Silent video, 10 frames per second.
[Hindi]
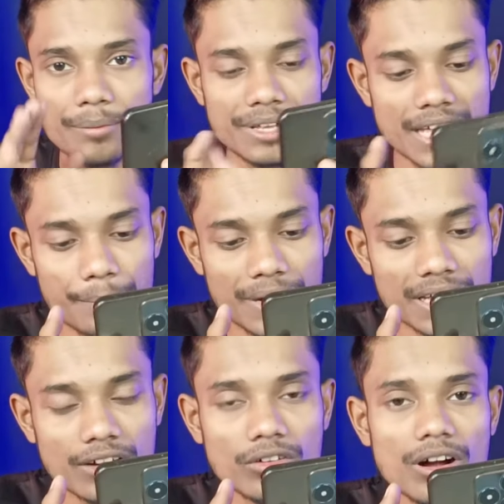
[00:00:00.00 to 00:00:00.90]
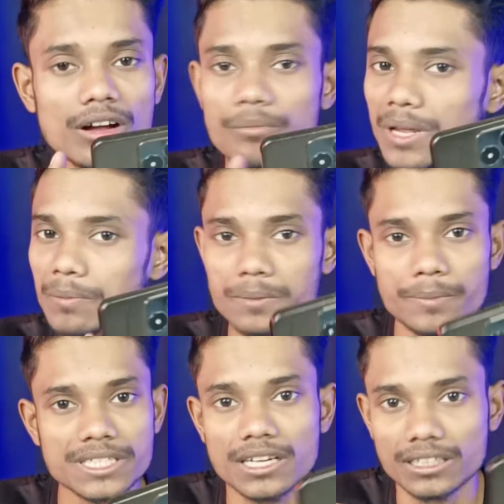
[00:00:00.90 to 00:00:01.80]
मैंने अभी गैम्बलिंग करूँगा मेरे पास
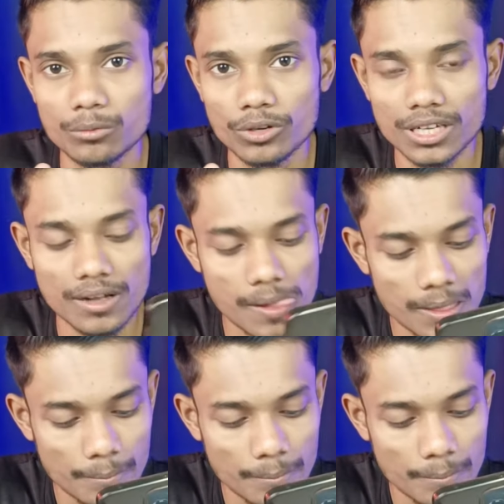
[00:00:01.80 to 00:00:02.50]
पैसा खत्म हो गया